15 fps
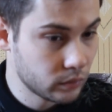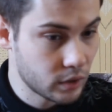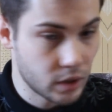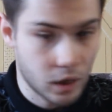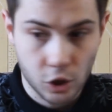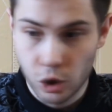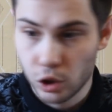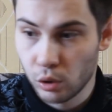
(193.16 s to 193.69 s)
с
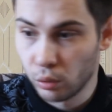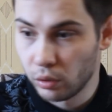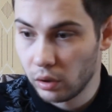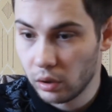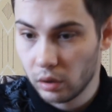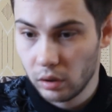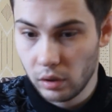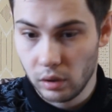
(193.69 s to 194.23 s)
нашей
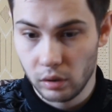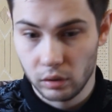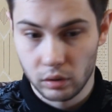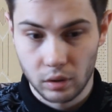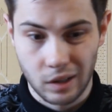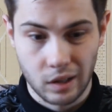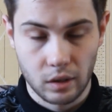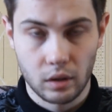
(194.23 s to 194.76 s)
роты и
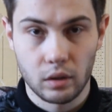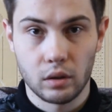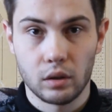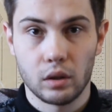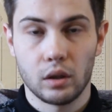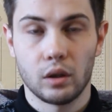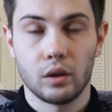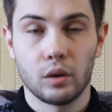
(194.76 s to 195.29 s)

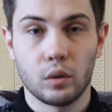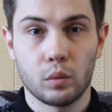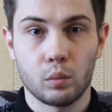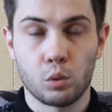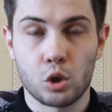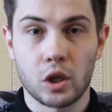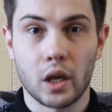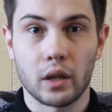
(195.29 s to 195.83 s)

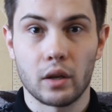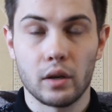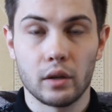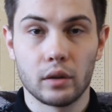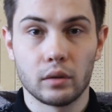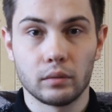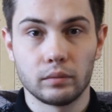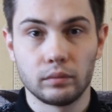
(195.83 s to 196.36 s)
бушлата
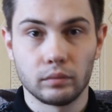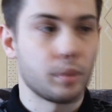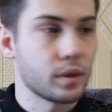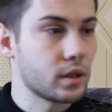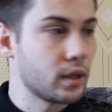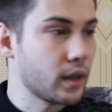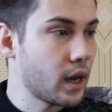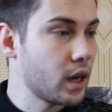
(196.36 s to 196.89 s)
нет.
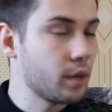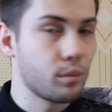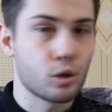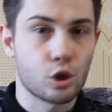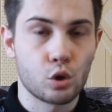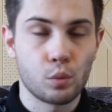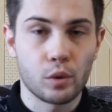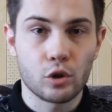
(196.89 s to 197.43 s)
Постояли,
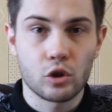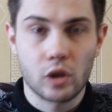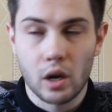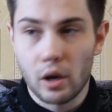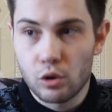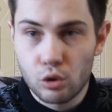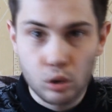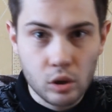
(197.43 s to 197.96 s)
башку
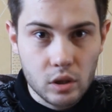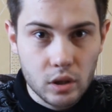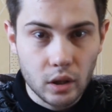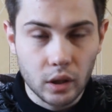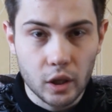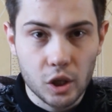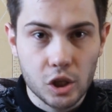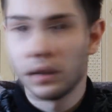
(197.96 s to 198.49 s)
почитали, а что ты
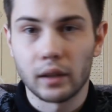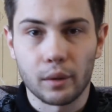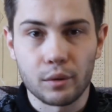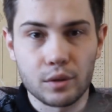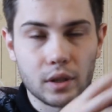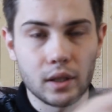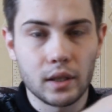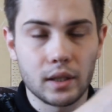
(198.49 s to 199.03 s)
сделаешь? Там
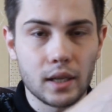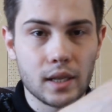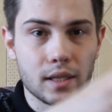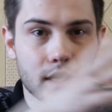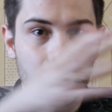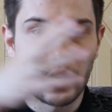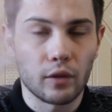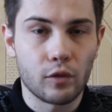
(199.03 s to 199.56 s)
стоит
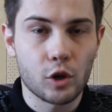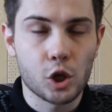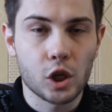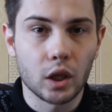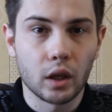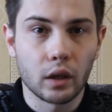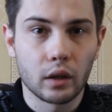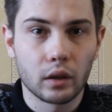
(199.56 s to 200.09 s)
несколько
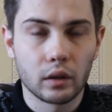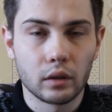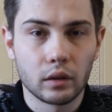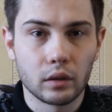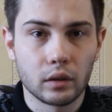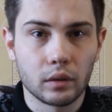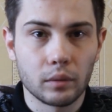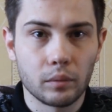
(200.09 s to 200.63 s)
вешалок,
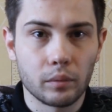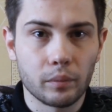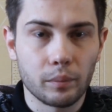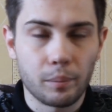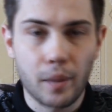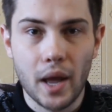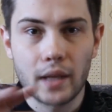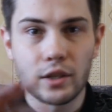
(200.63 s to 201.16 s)

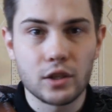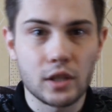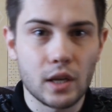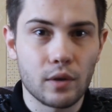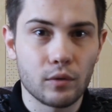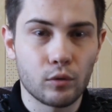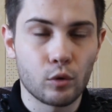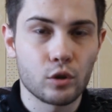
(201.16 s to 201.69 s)
5,
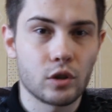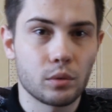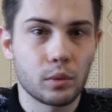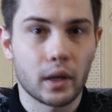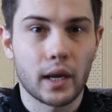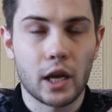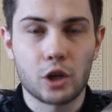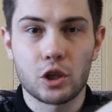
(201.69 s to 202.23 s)
7, 8,
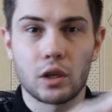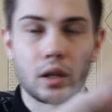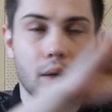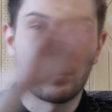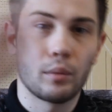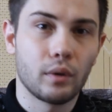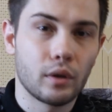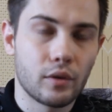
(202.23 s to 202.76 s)
на каждой
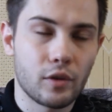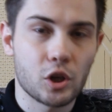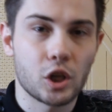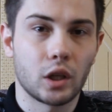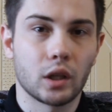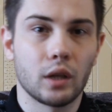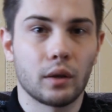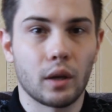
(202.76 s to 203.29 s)
там э,
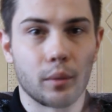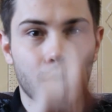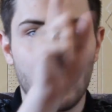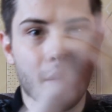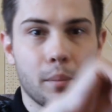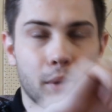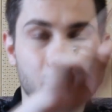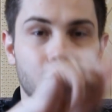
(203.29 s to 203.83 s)
вешалке там
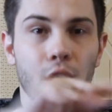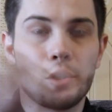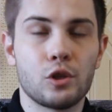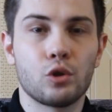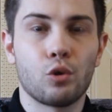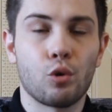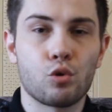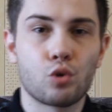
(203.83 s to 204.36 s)
по
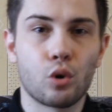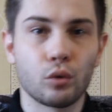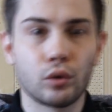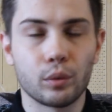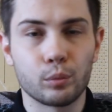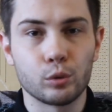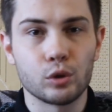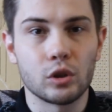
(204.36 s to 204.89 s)
30 крючков,
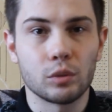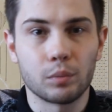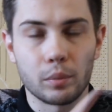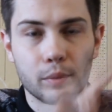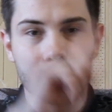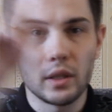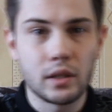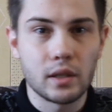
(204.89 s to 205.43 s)
допустим, по
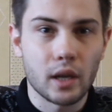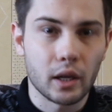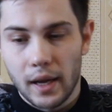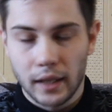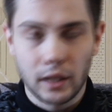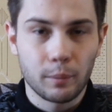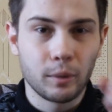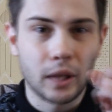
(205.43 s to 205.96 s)
50.
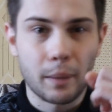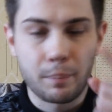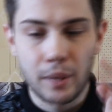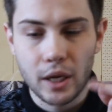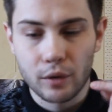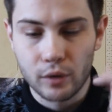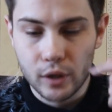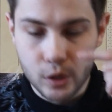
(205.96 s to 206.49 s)
Это была
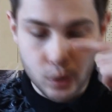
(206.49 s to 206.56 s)
первая